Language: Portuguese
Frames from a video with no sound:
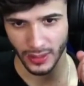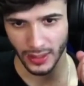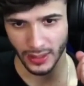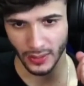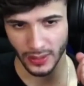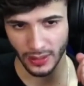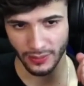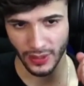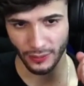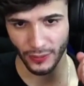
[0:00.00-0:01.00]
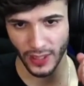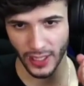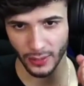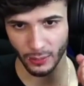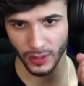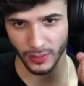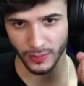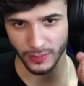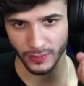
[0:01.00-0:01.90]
Olha lá, aquilo ali deve ser afiado, mano.